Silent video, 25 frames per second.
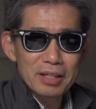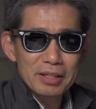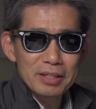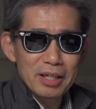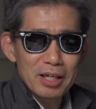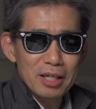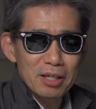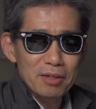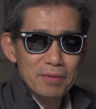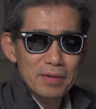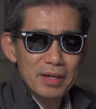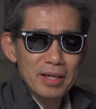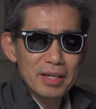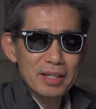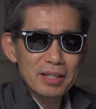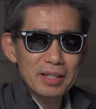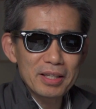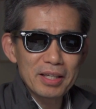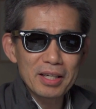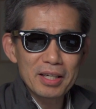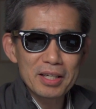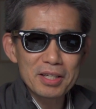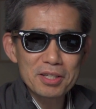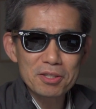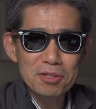だから
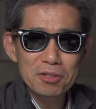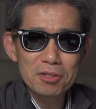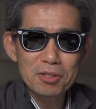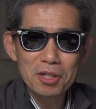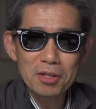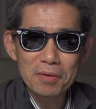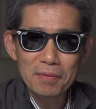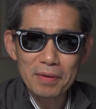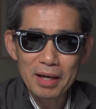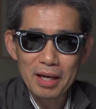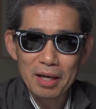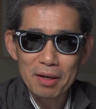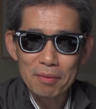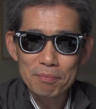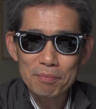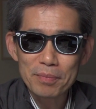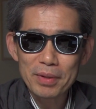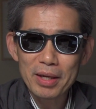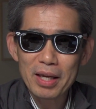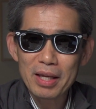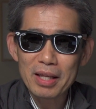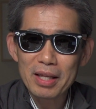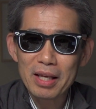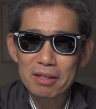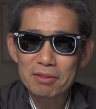ファインダー上では
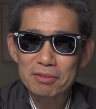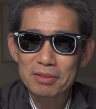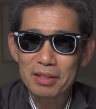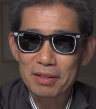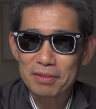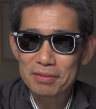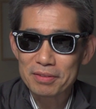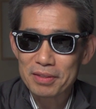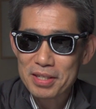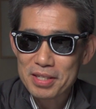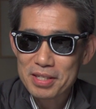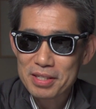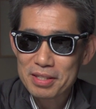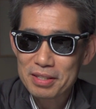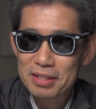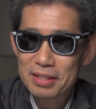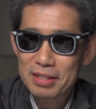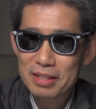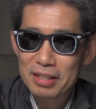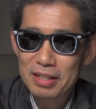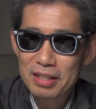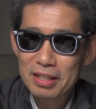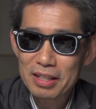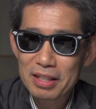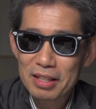見えなくなるんです
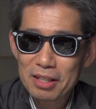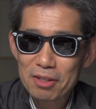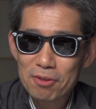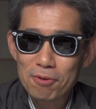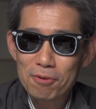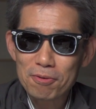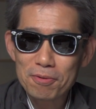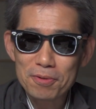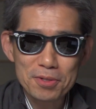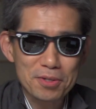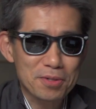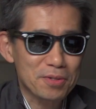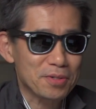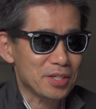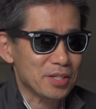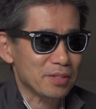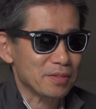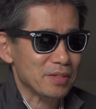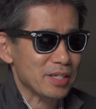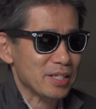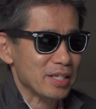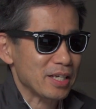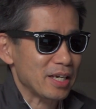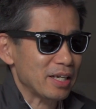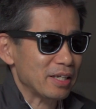ここを注意してく
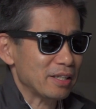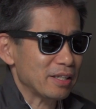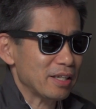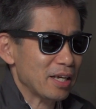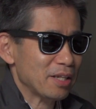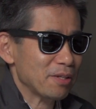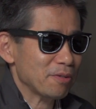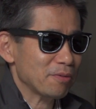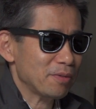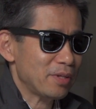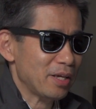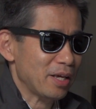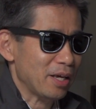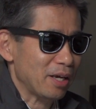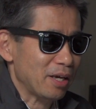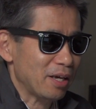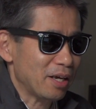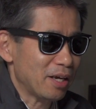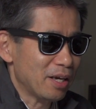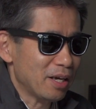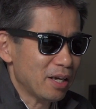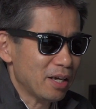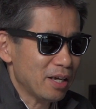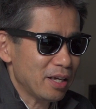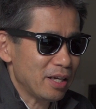ださいなので
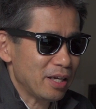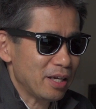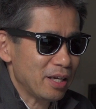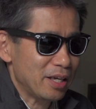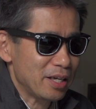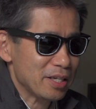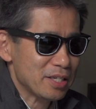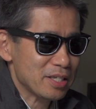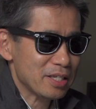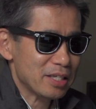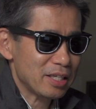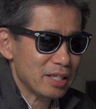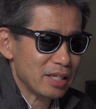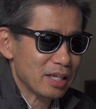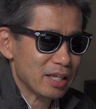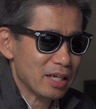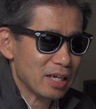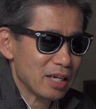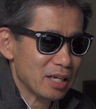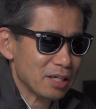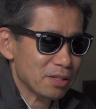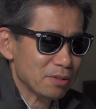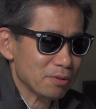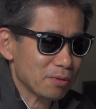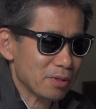SD
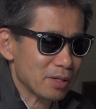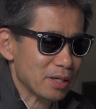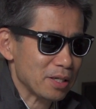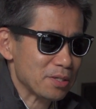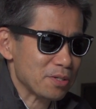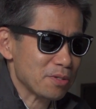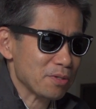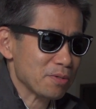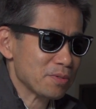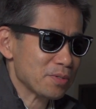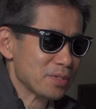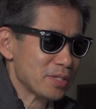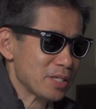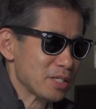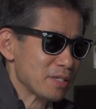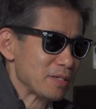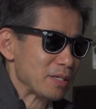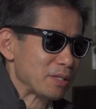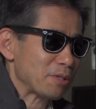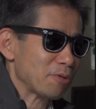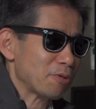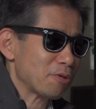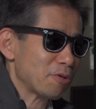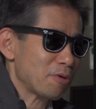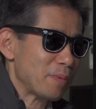カードから直接
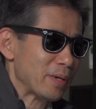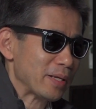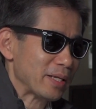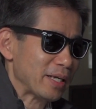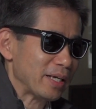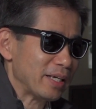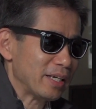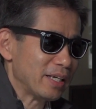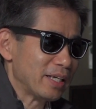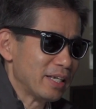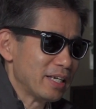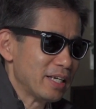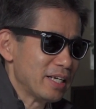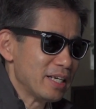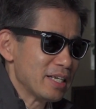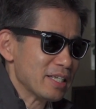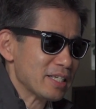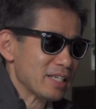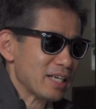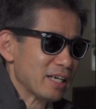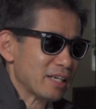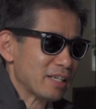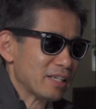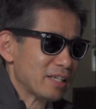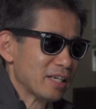は取り込まない
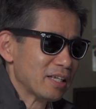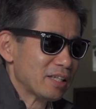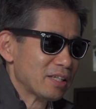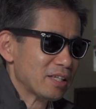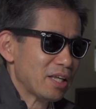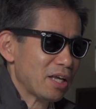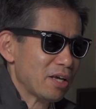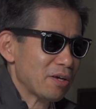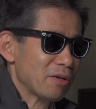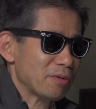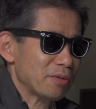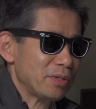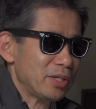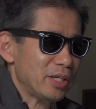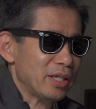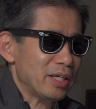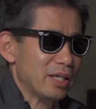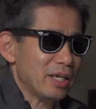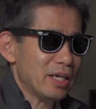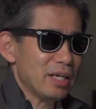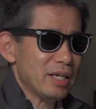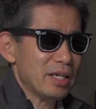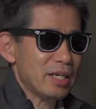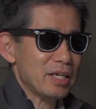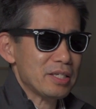さっきやったように
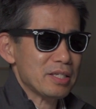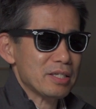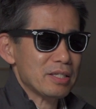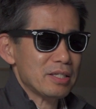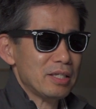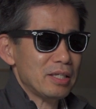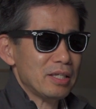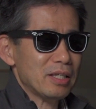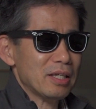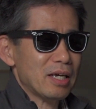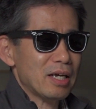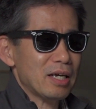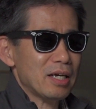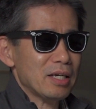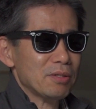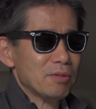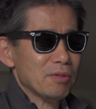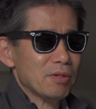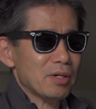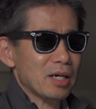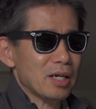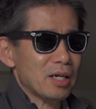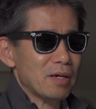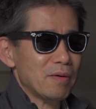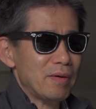SD
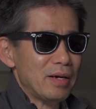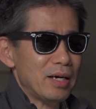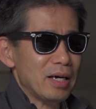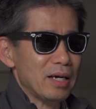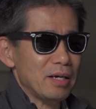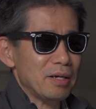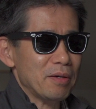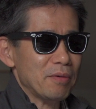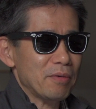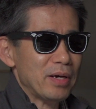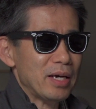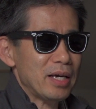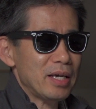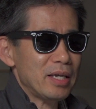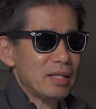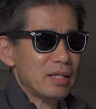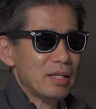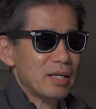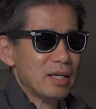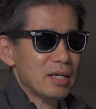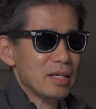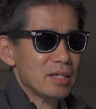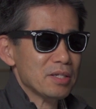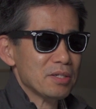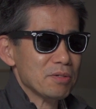カードからは
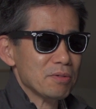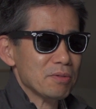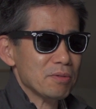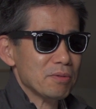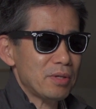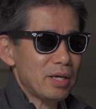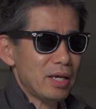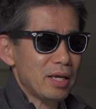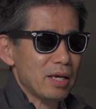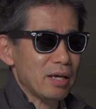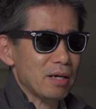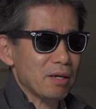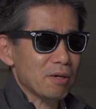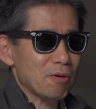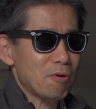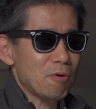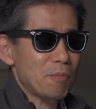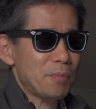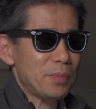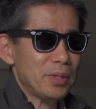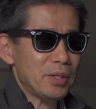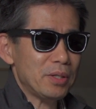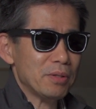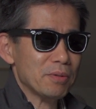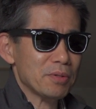ファインダー上で
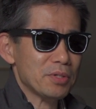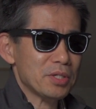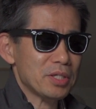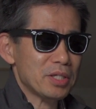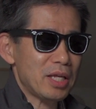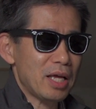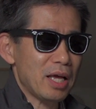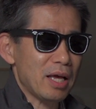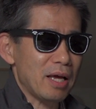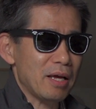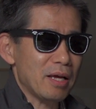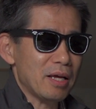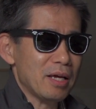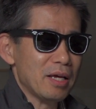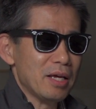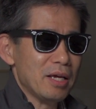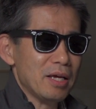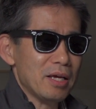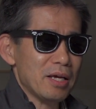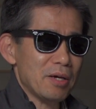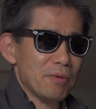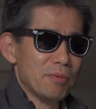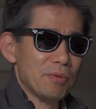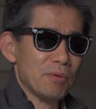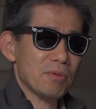コピーをして
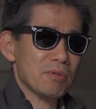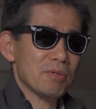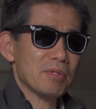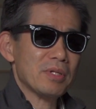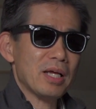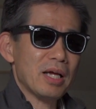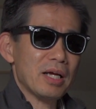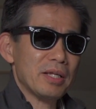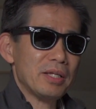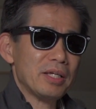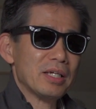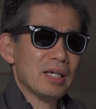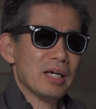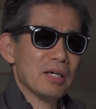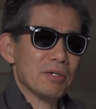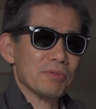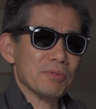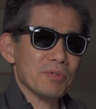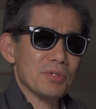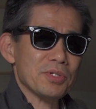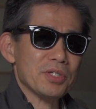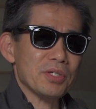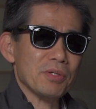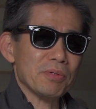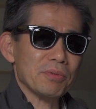フォルダーに格
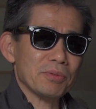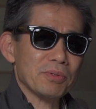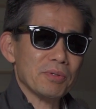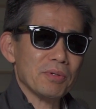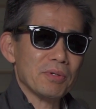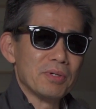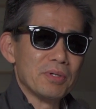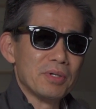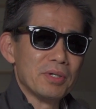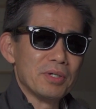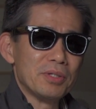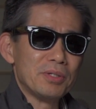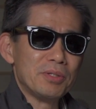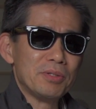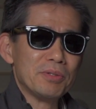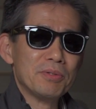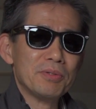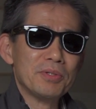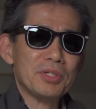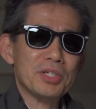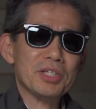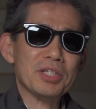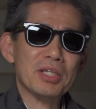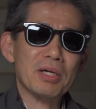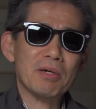納しておくというふ
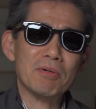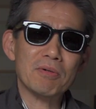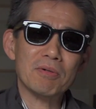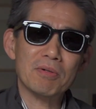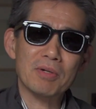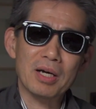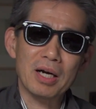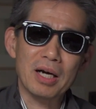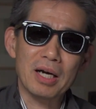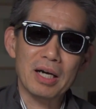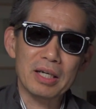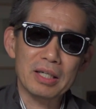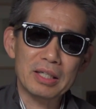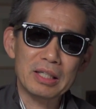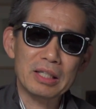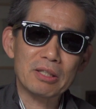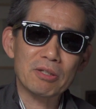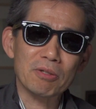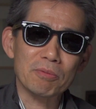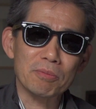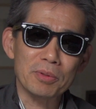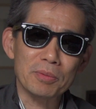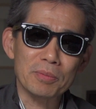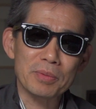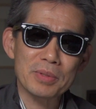うにした方がいい
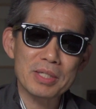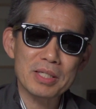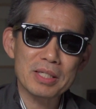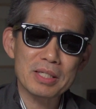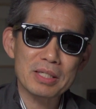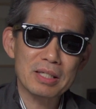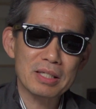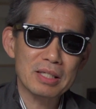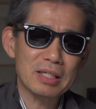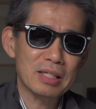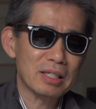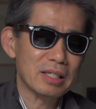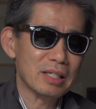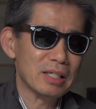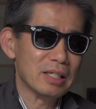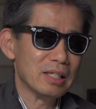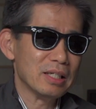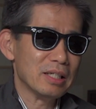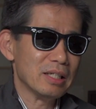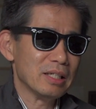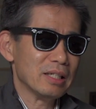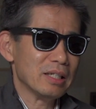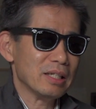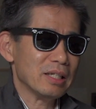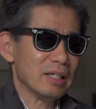と思います。
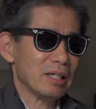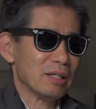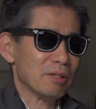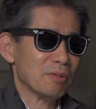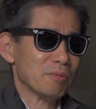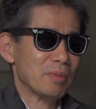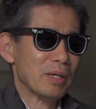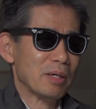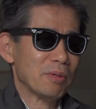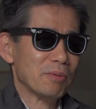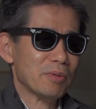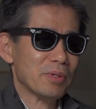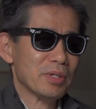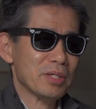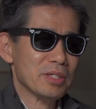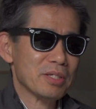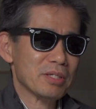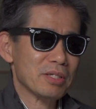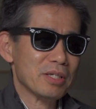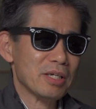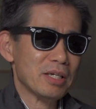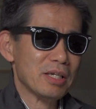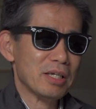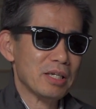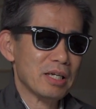えまあ、これ
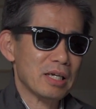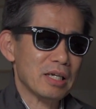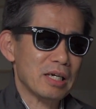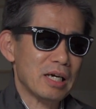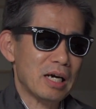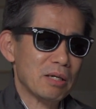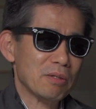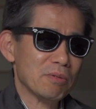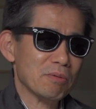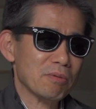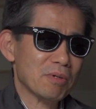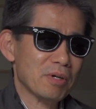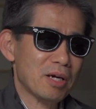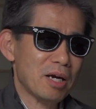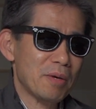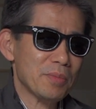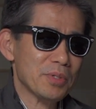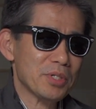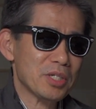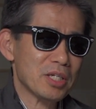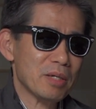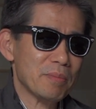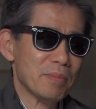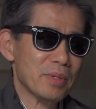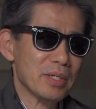好き嫌いあるのかも
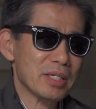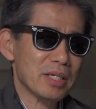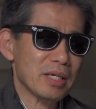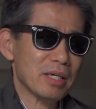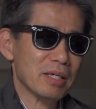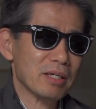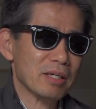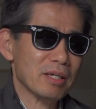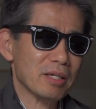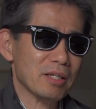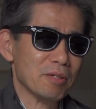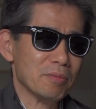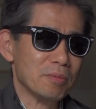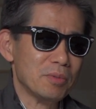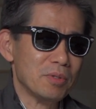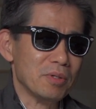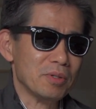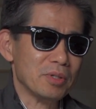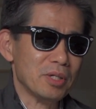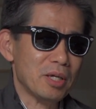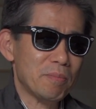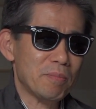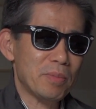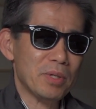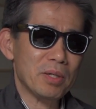しれませんけど
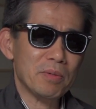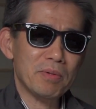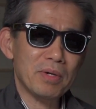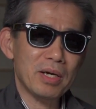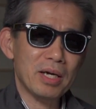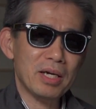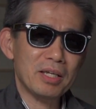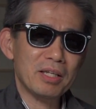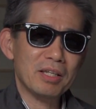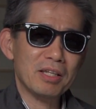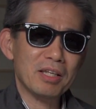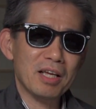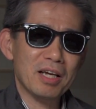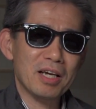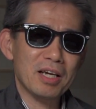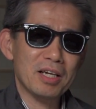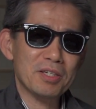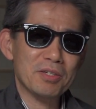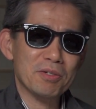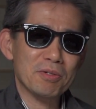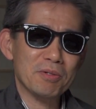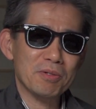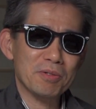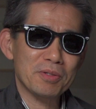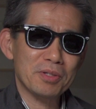もやっぱりファインダー
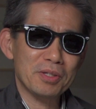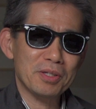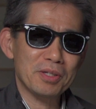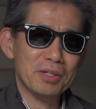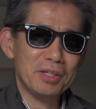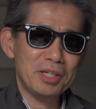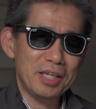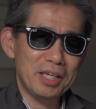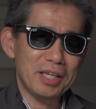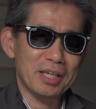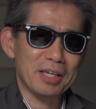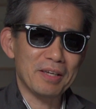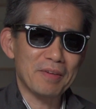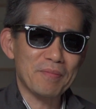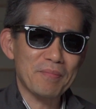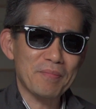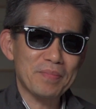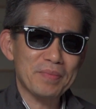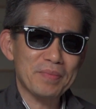上に